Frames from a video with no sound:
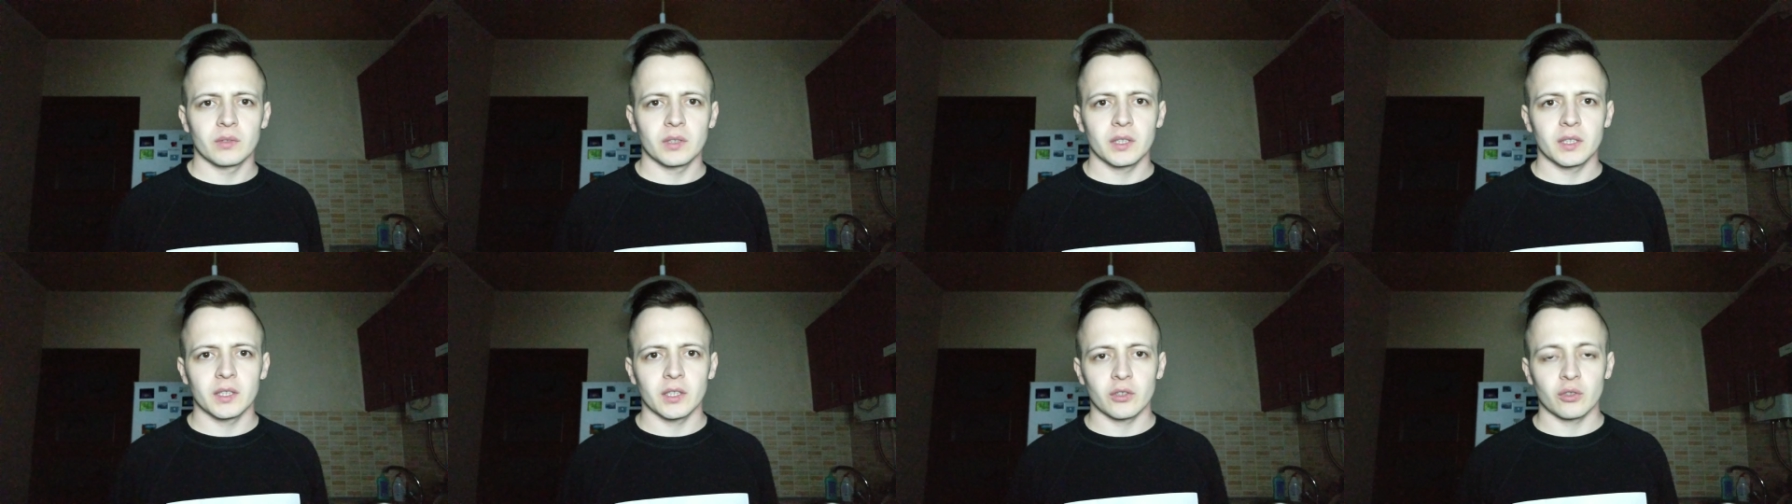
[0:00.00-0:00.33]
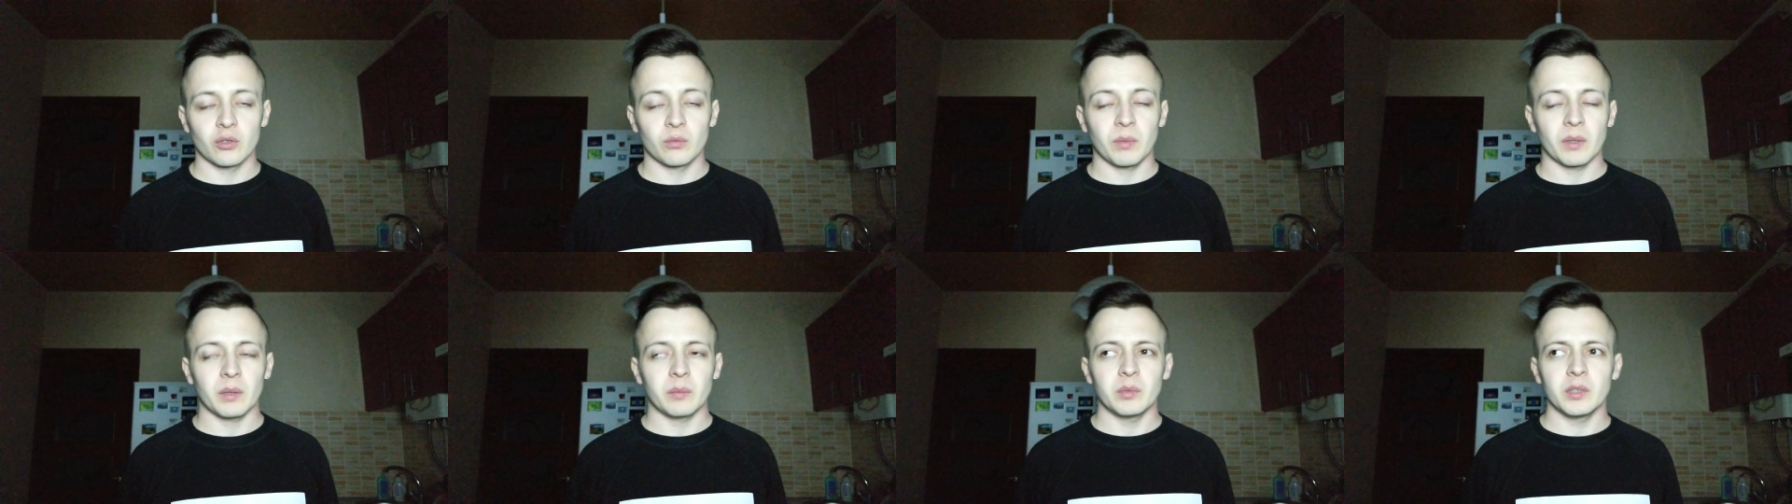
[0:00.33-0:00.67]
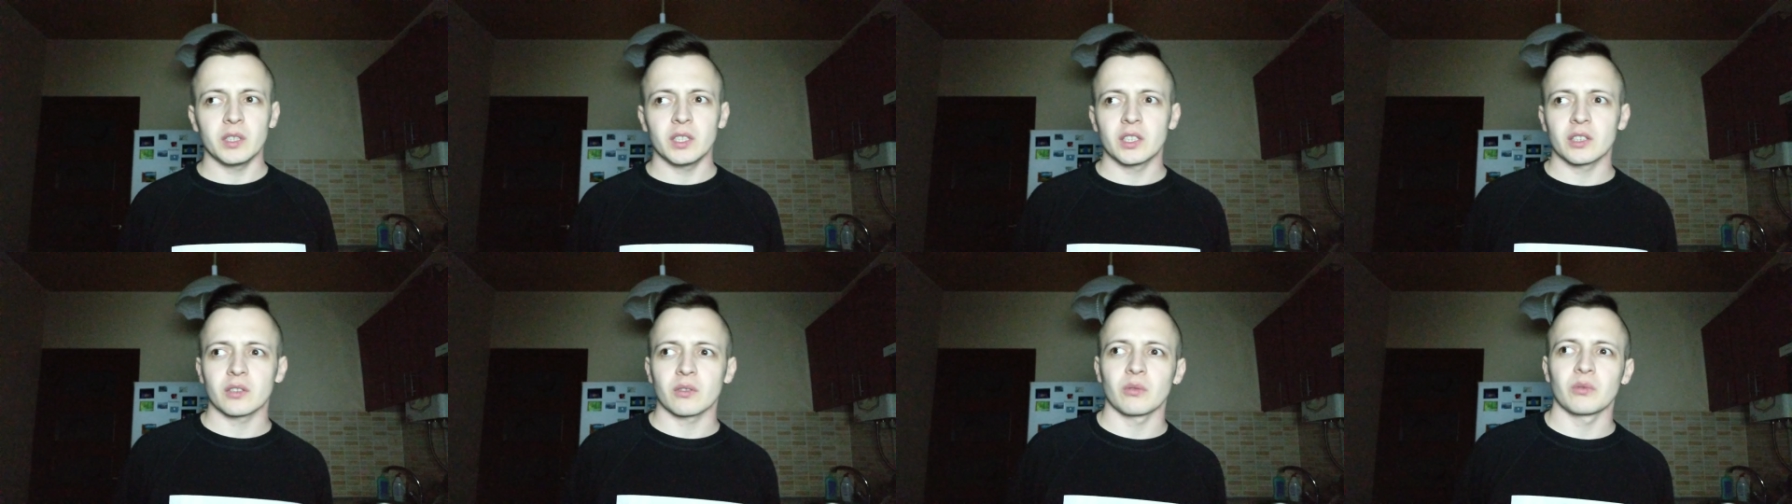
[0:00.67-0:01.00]
тысяч ну,
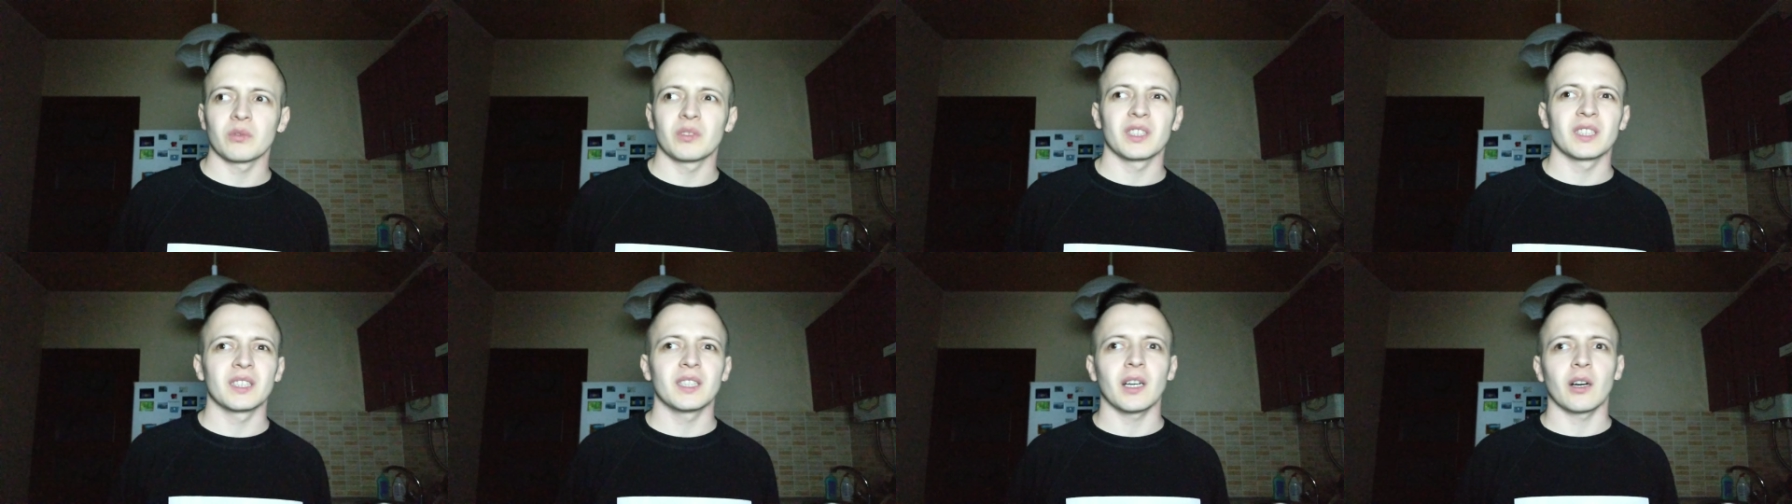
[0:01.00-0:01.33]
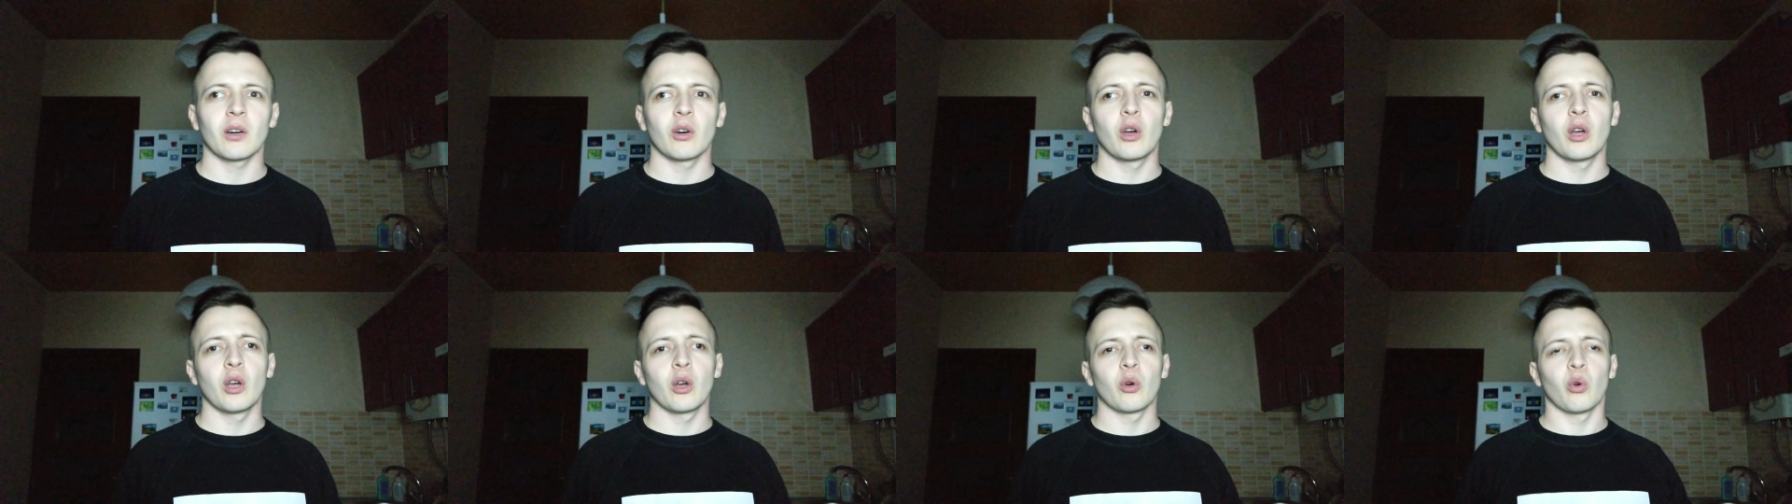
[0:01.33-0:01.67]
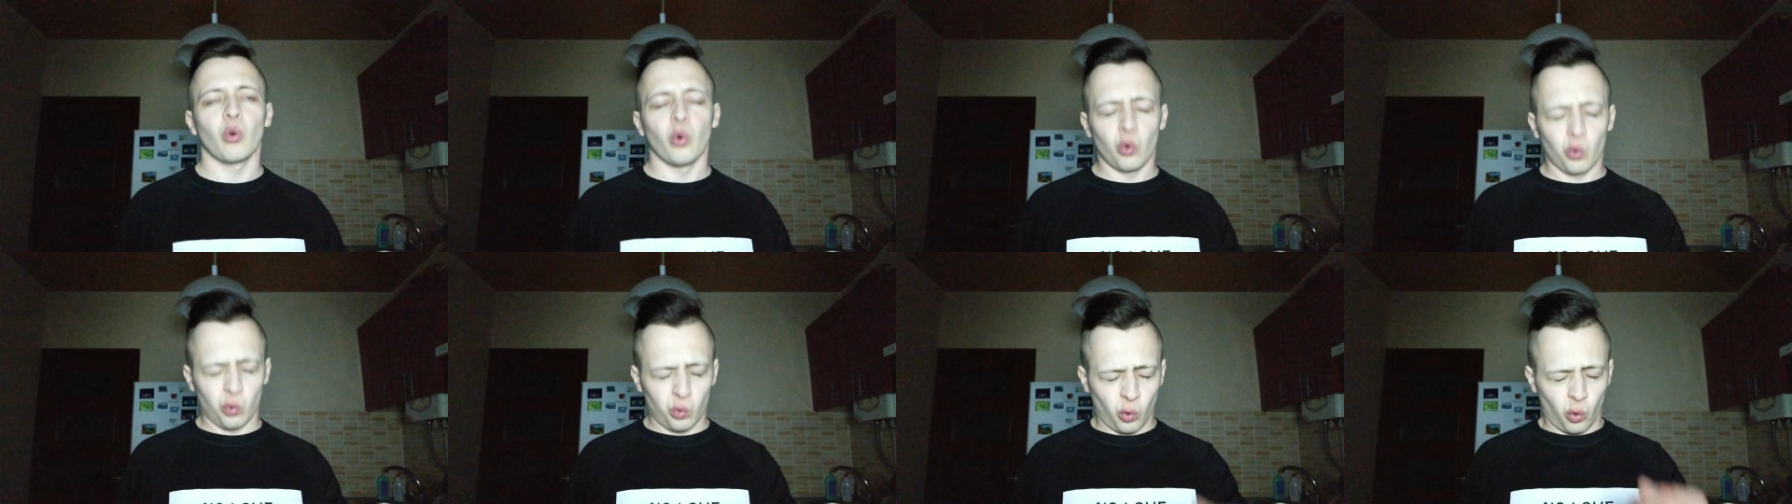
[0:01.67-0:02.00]
подписчиков, то есть, да,
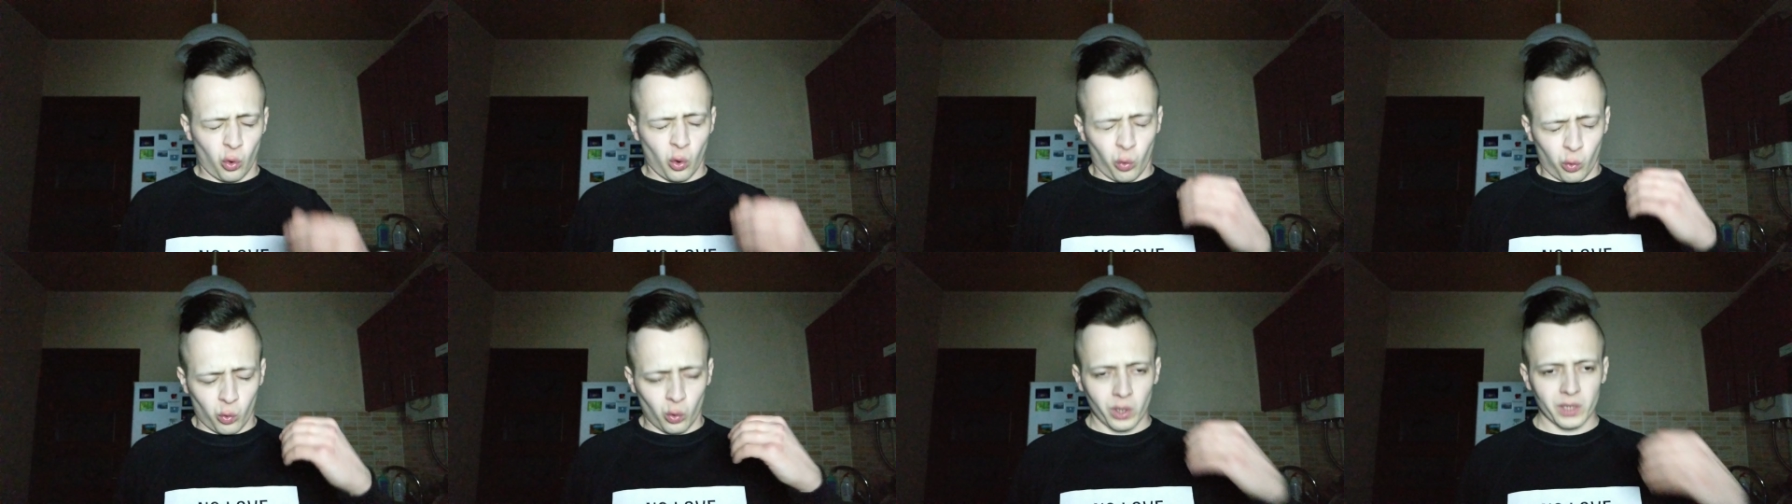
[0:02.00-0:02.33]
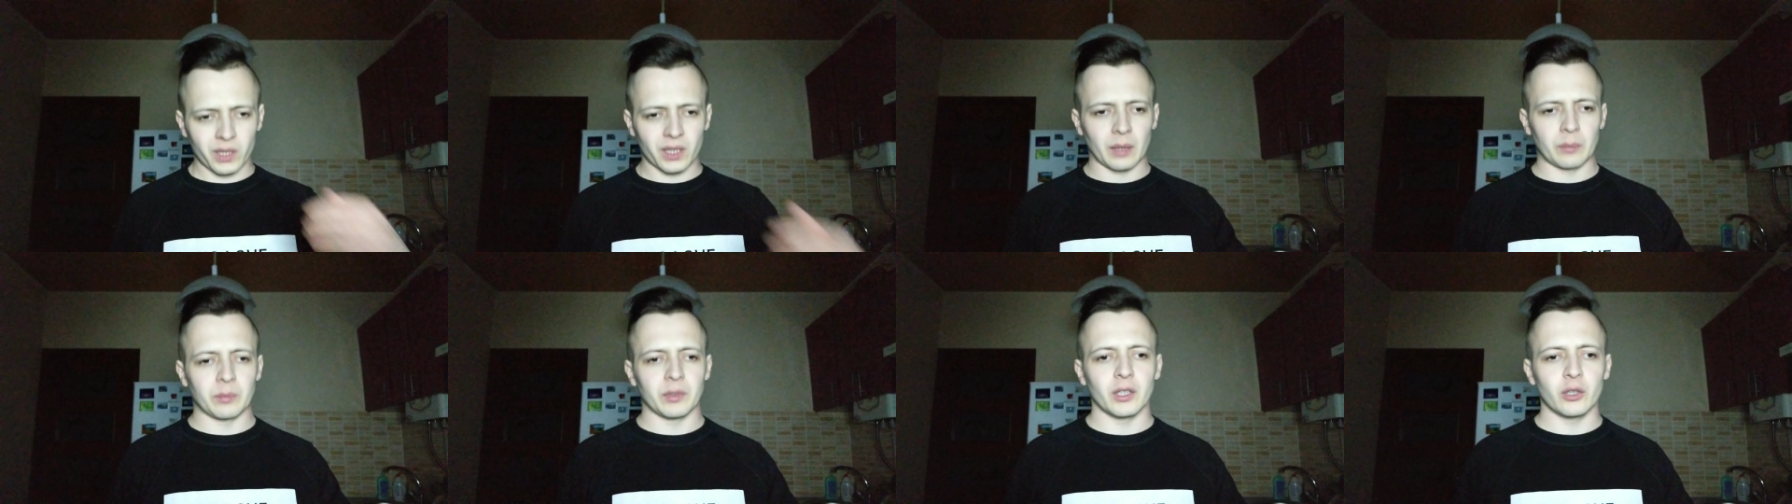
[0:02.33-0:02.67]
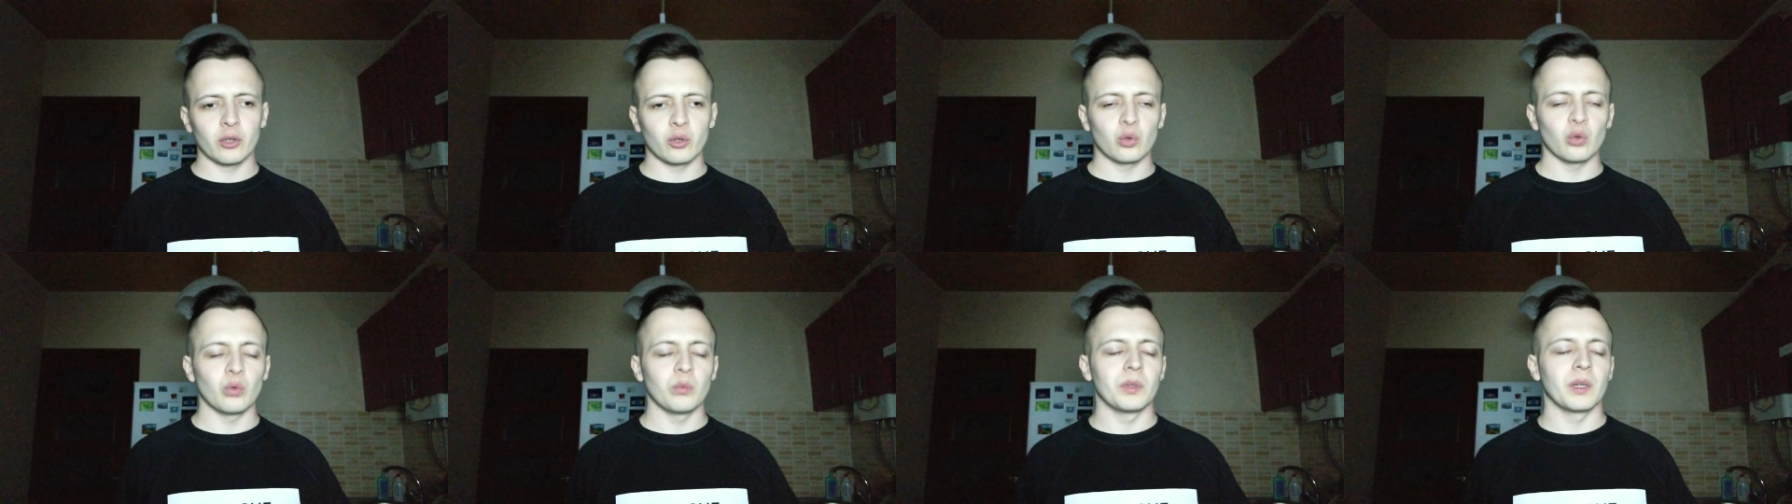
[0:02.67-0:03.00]
он там на
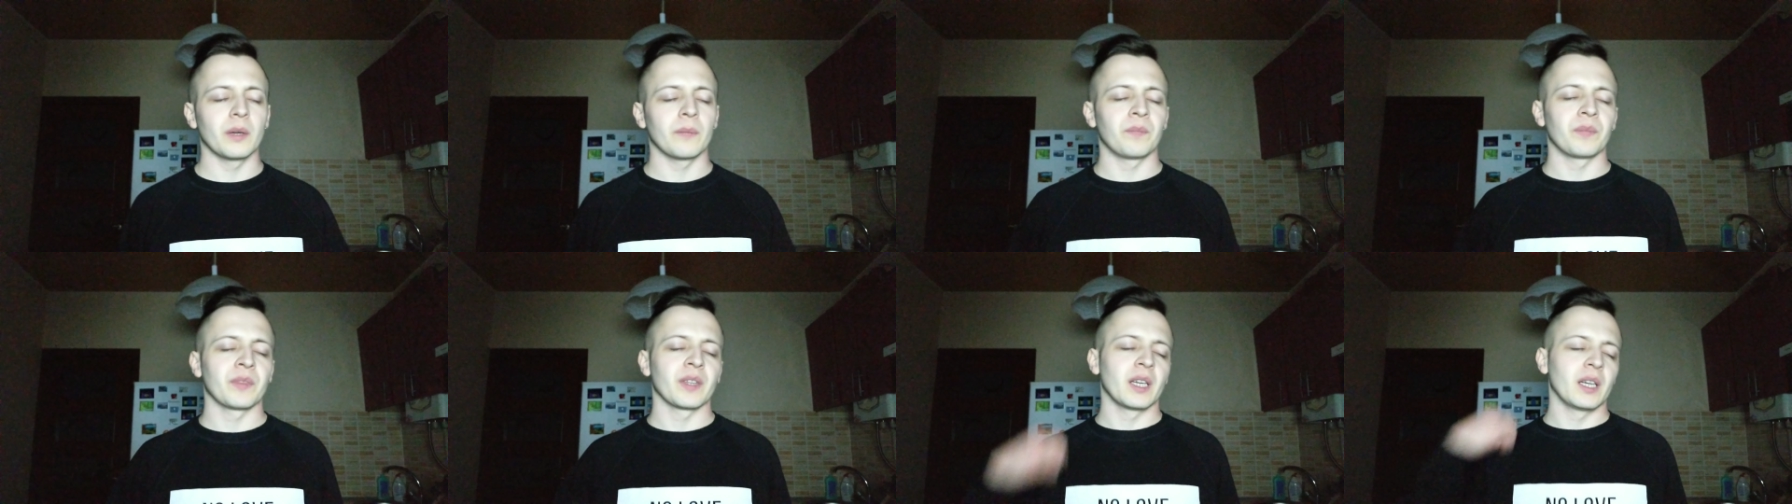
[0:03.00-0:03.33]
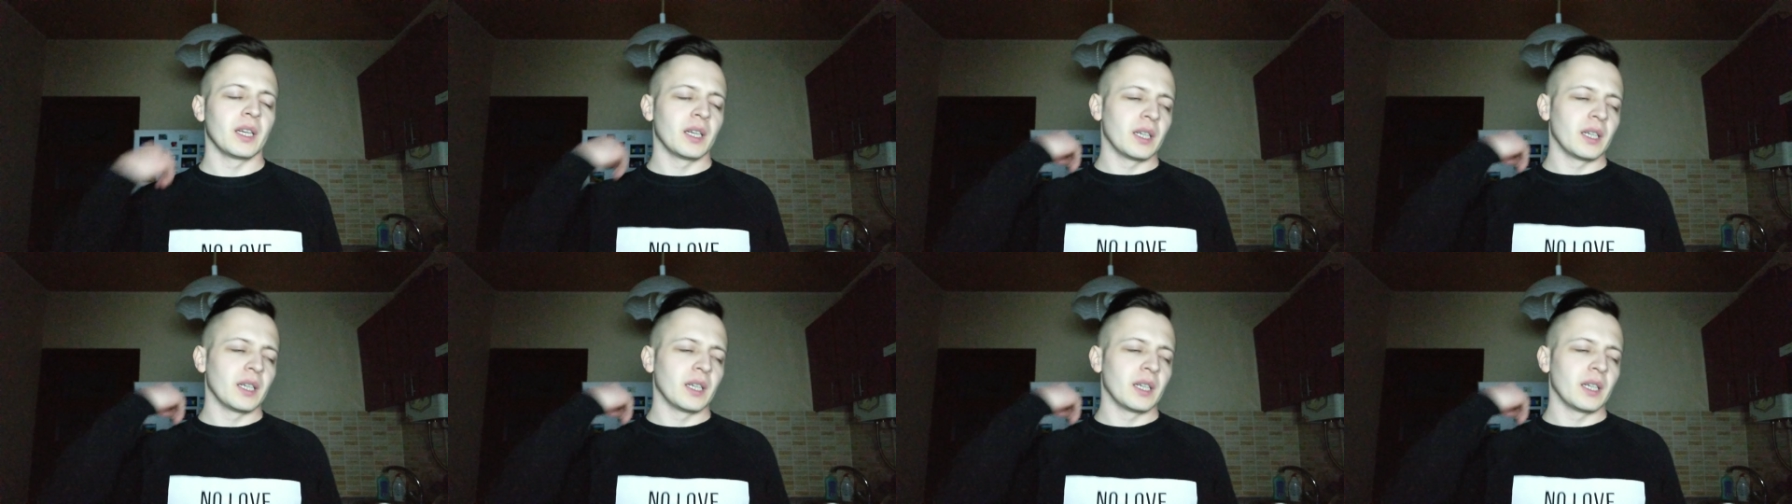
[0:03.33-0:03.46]
ютубе